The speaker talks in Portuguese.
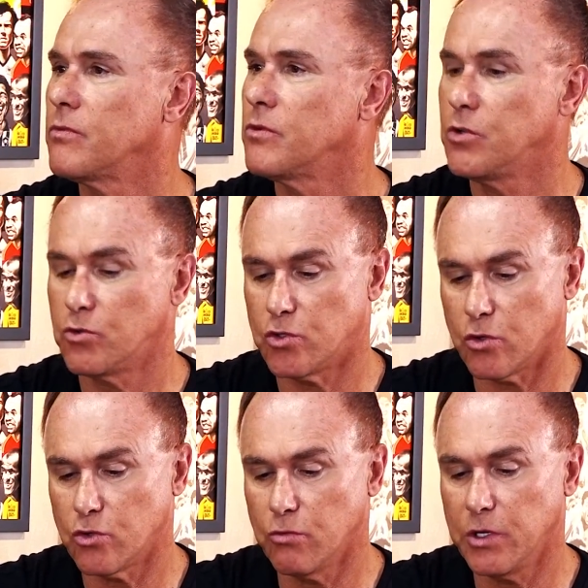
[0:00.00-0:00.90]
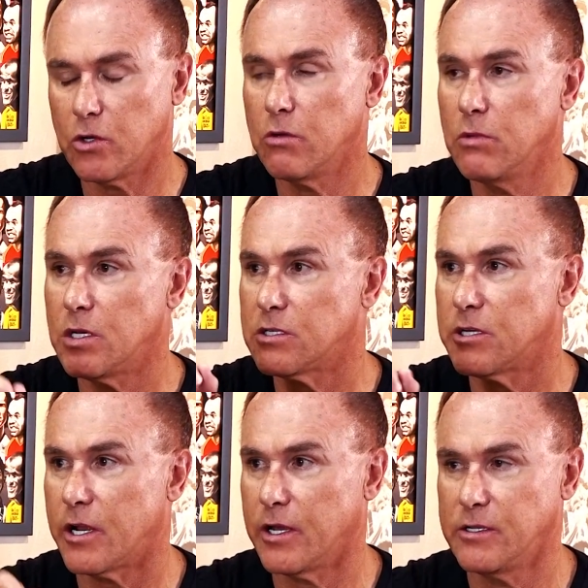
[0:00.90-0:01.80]
Tinha um jogo domingo em Minas
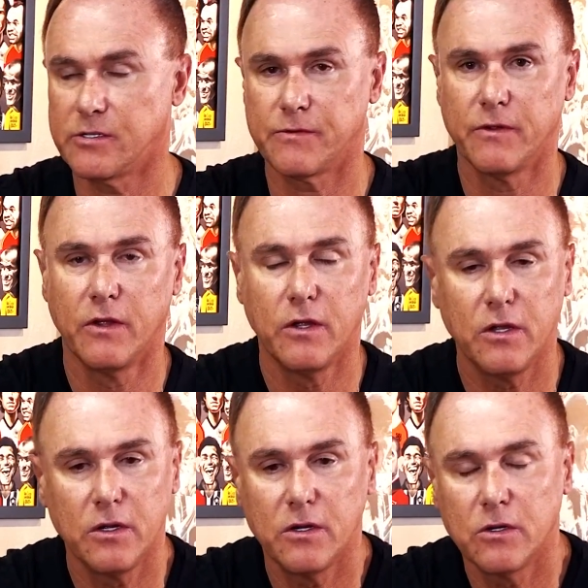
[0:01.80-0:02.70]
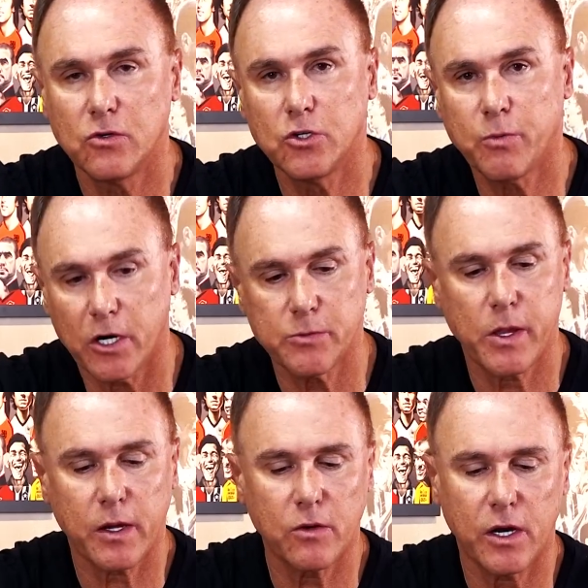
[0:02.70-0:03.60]
Gerais, no Esporte
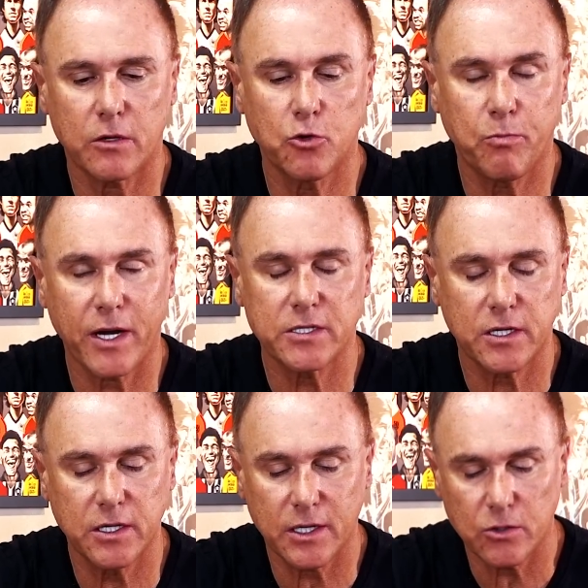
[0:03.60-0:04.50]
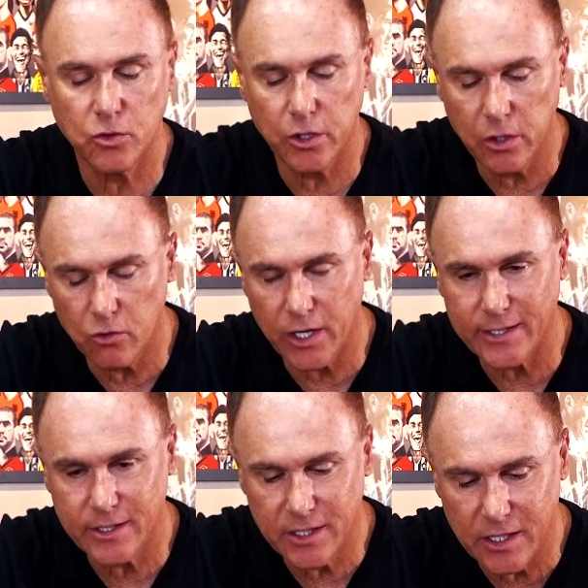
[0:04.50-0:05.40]
Espetacular. Tu passa aqui na, no Rio na
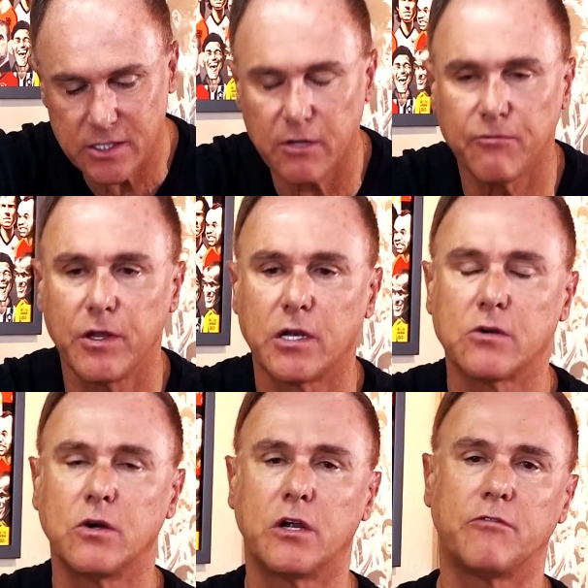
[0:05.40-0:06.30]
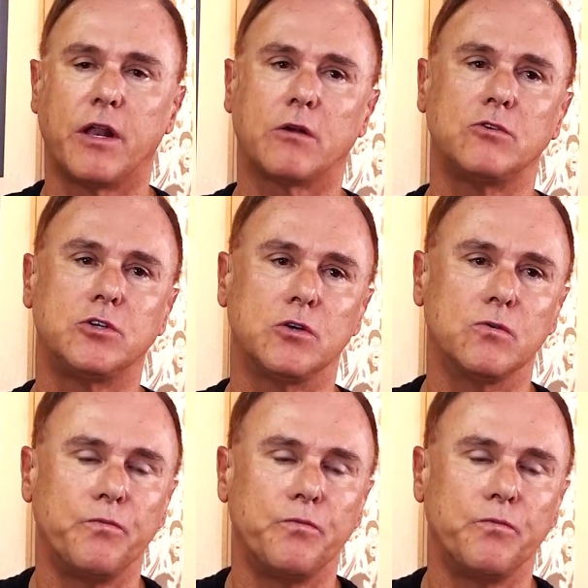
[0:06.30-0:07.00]
sexta-feira que eu quero falar contigo.